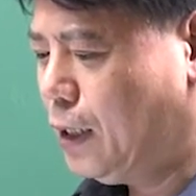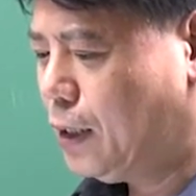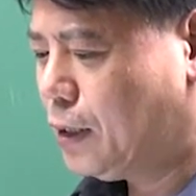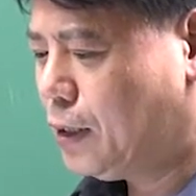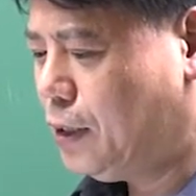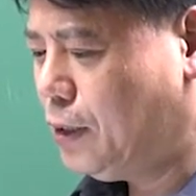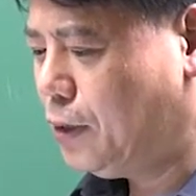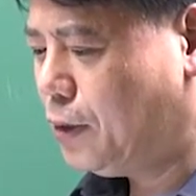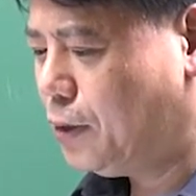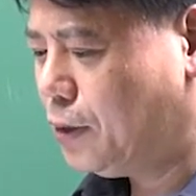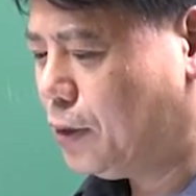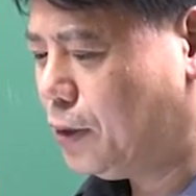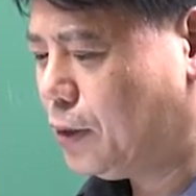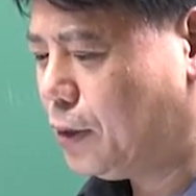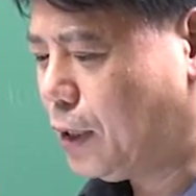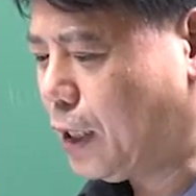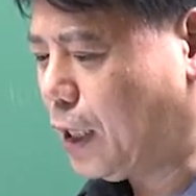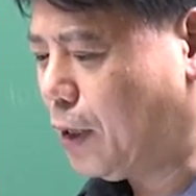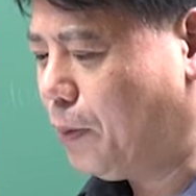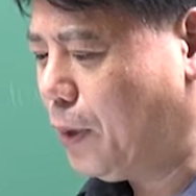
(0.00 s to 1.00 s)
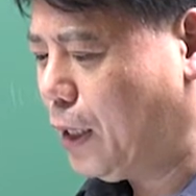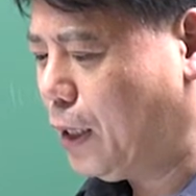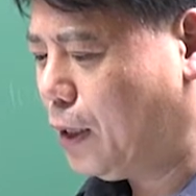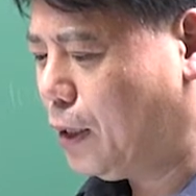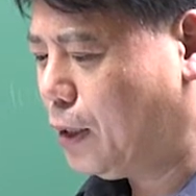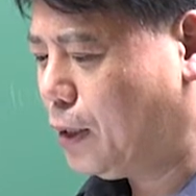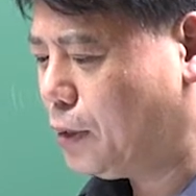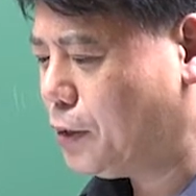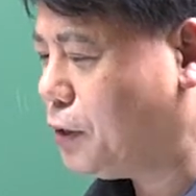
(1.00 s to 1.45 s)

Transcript: 기억은 개방